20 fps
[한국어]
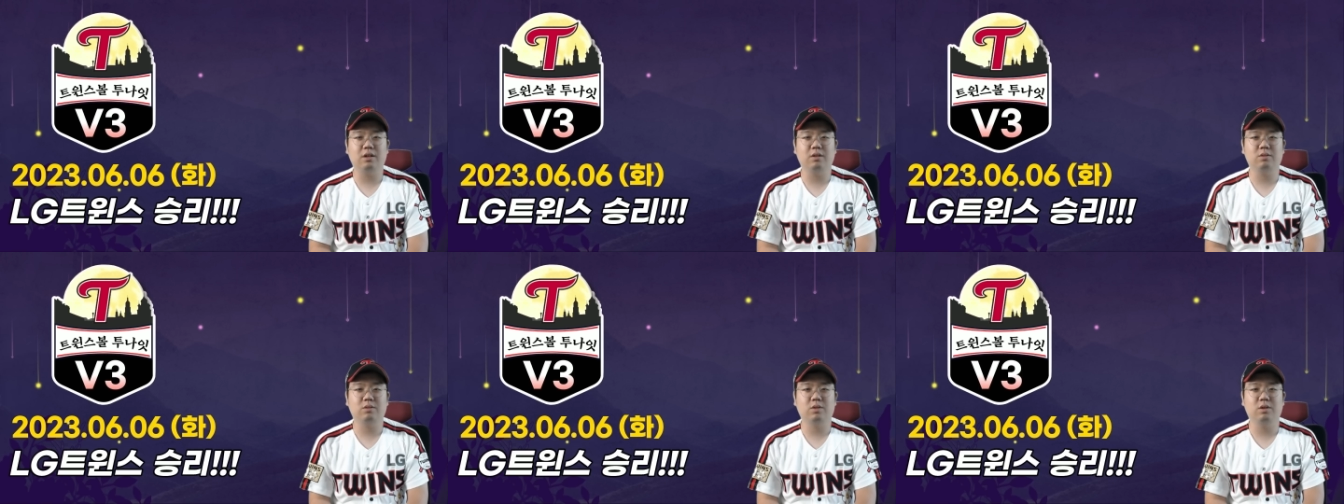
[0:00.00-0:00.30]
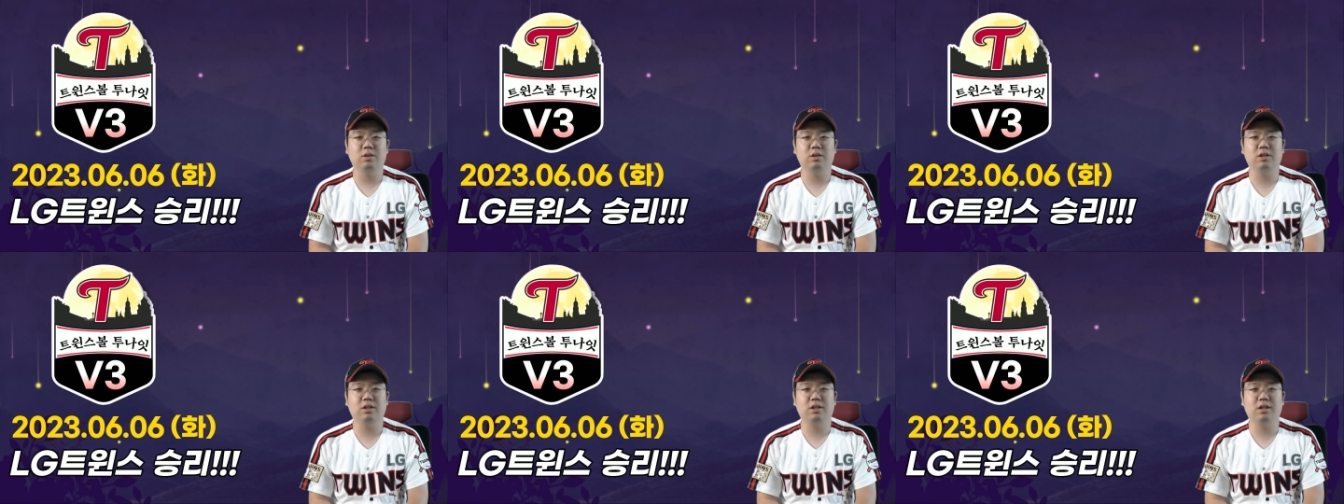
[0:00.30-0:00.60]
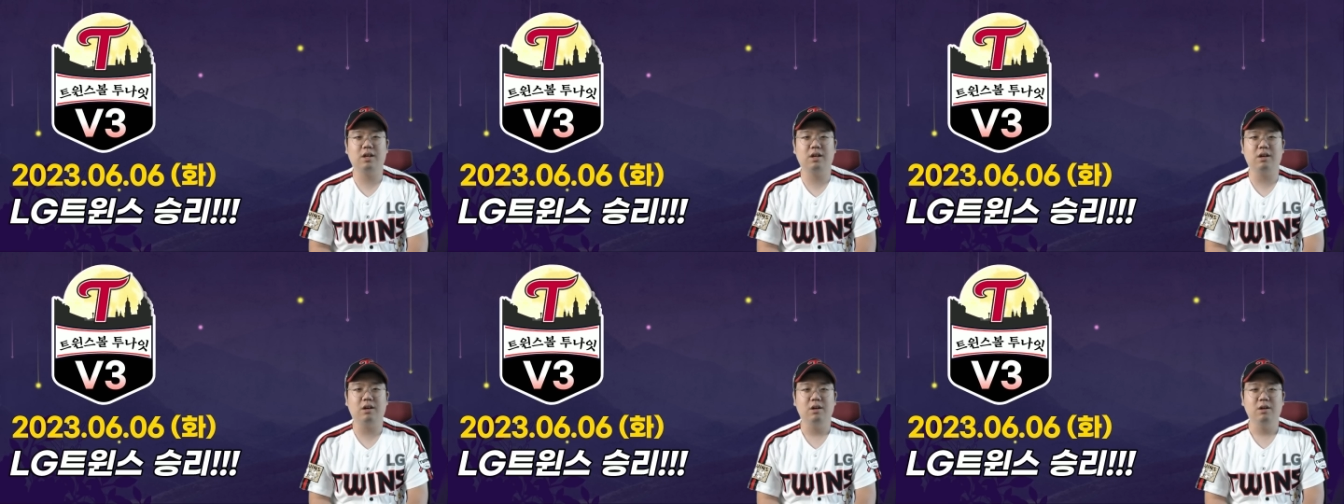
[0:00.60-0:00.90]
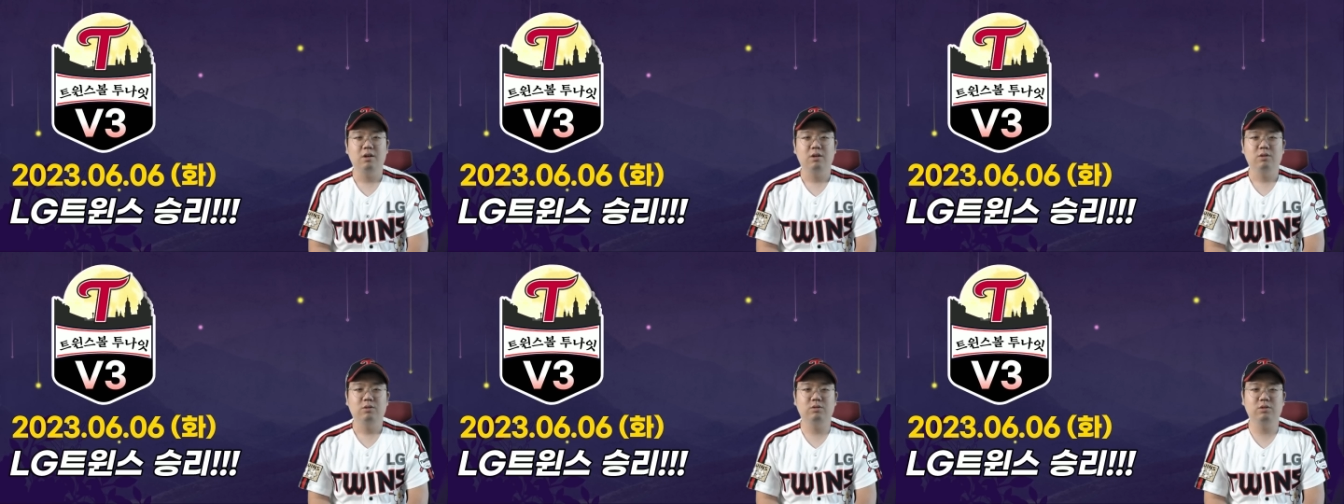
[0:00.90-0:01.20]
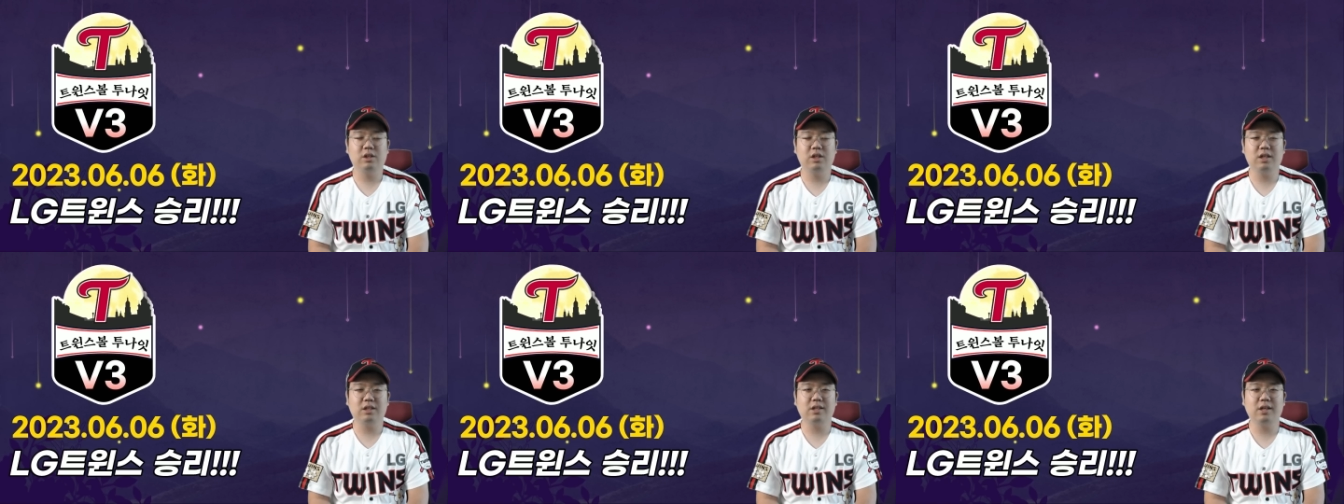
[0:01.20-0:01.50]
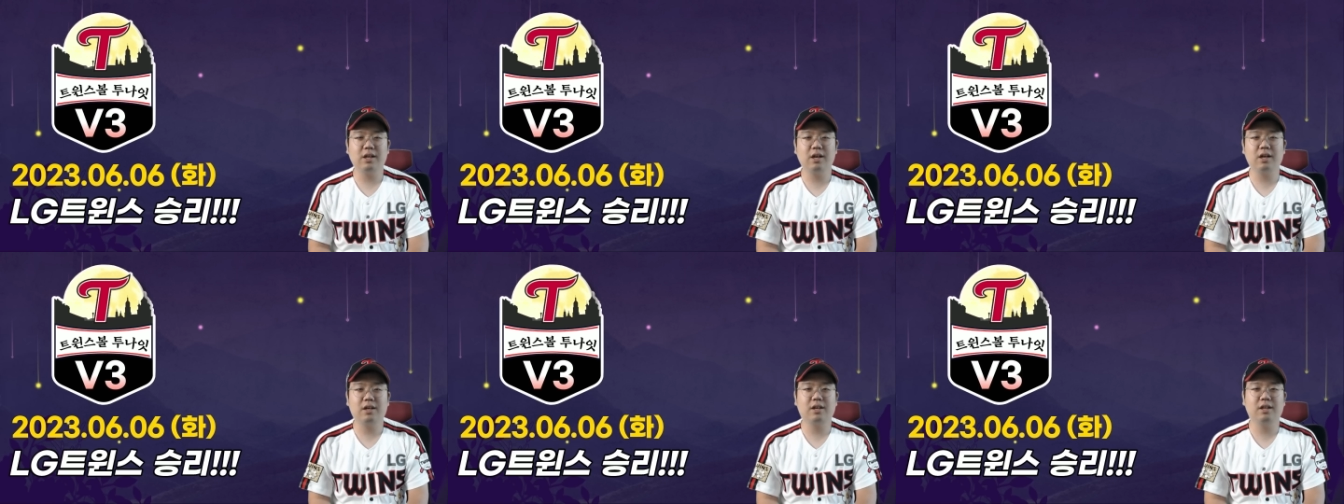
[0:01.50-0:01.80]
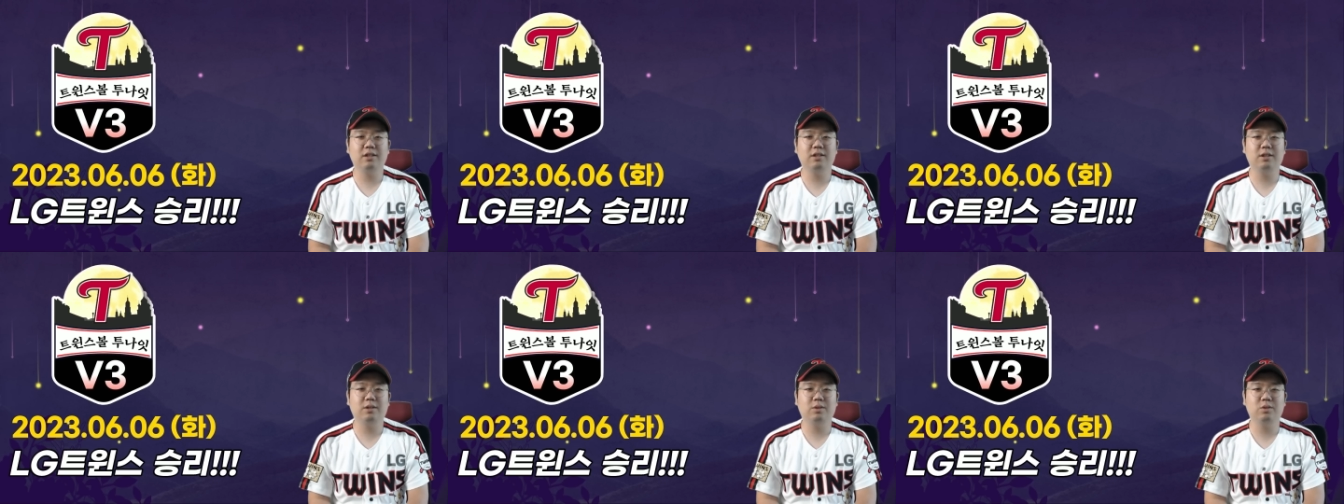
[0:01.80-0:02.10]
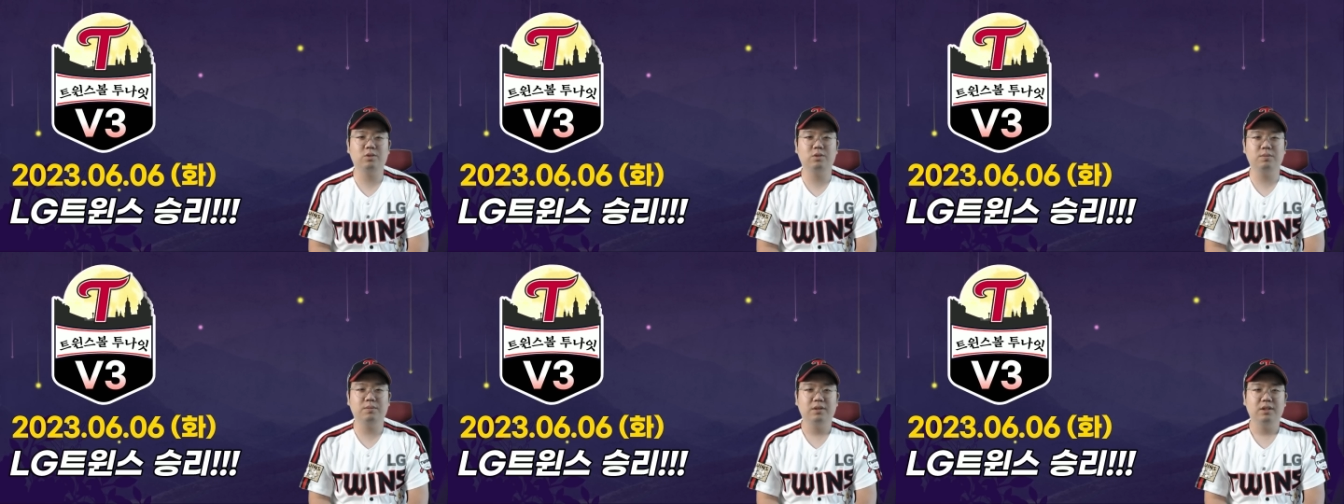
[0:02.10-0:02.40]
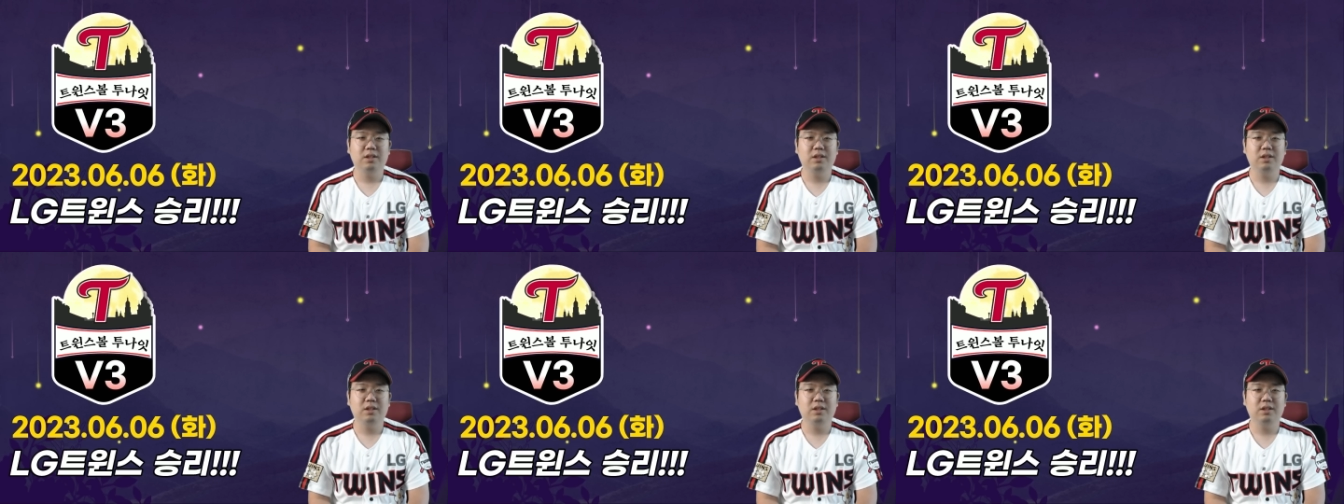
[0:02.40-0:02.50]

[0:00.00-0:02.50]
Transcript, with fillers: 또 경기가 우리가 생각한 대로 좀